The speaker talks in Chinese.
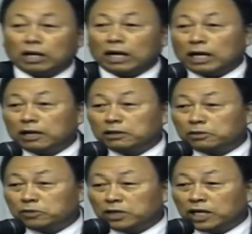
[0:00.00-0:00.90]
夫妻关
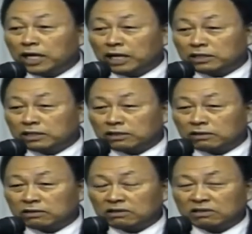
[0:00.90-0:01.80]
系不和睦的时
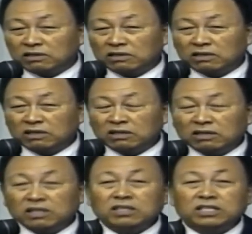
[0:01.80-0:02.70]
候就已经是不
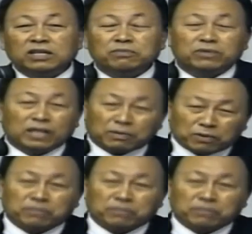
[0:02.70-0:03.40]
幸了。